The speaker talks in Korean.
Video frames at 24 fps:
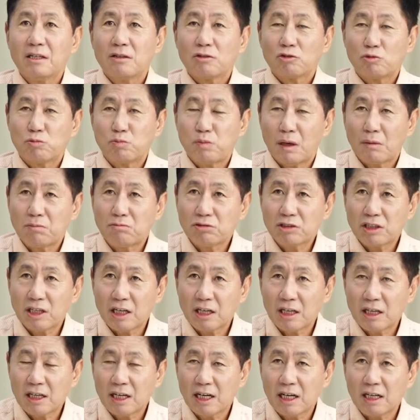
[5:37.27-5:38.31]
국방부
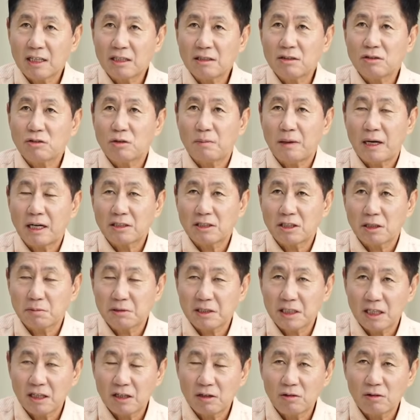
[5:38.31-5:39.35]
장관, 또
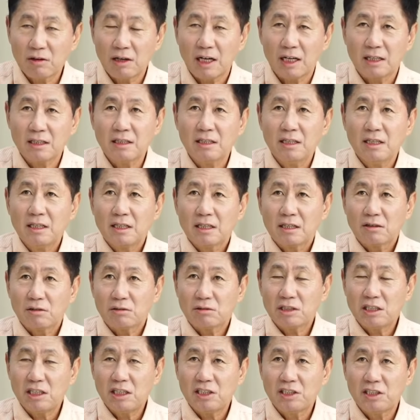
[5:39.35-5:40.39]
방첩사령관,
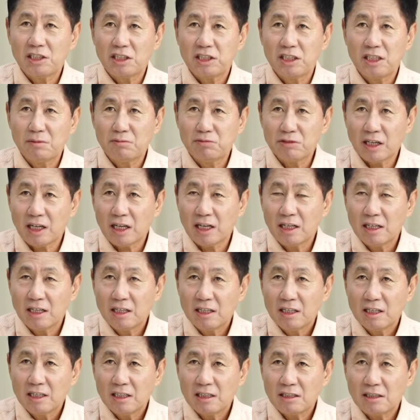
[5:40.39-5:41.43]
그리고 777부대,
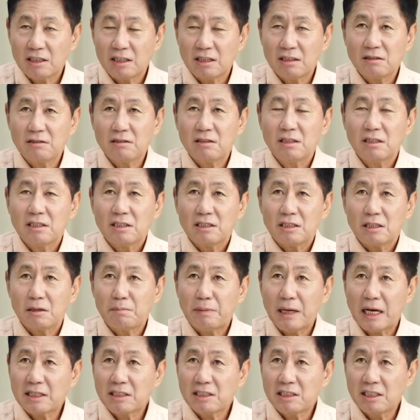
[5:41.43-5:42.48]
이제는,
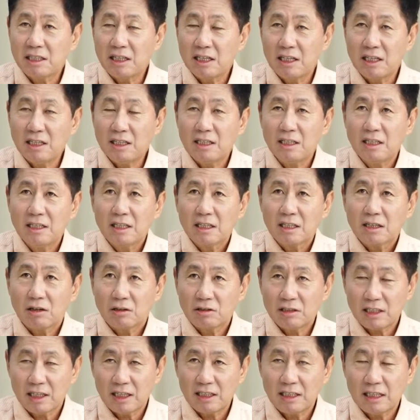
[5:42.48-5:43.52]
이제는 107
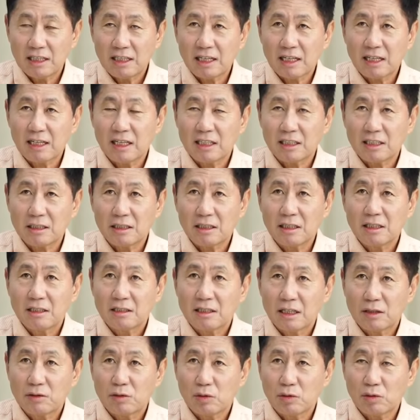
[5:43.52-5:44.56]
경찰 대대까지
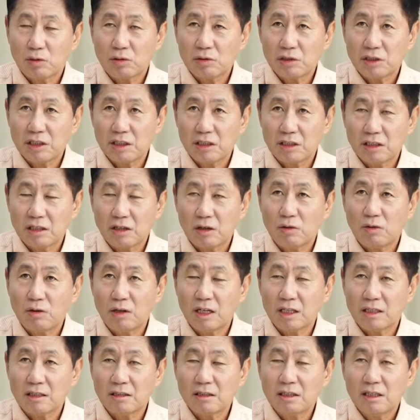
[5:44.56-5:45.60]
대통령실을
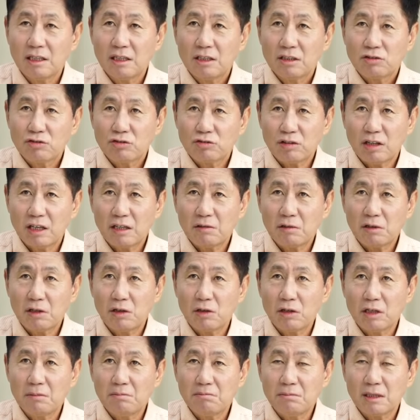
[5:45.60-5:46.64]
경호하는
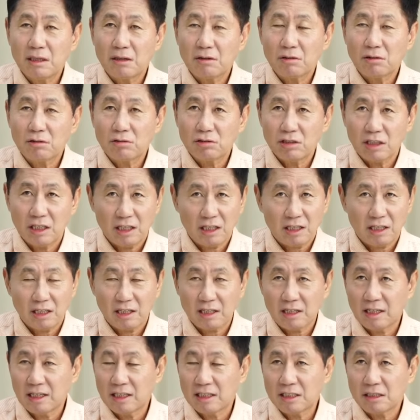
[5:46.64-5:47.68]
충안고 인맥으로 쫙
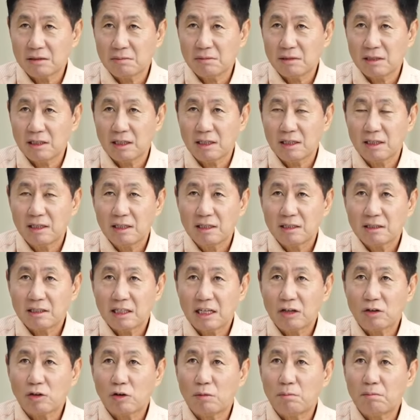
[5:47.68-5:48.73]
깔아놨습니다.
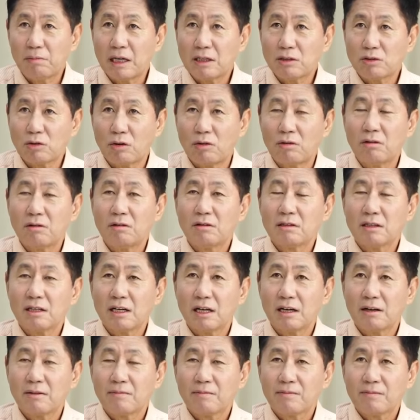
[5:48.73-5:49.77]
자유권 발동. 네.
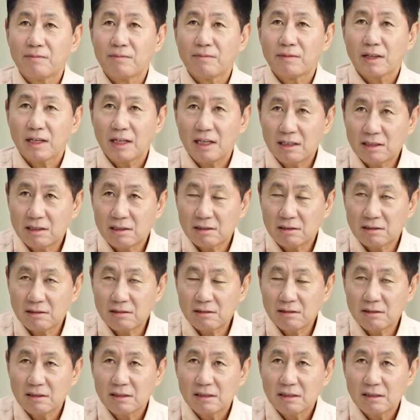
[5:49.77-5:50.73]
하여튼,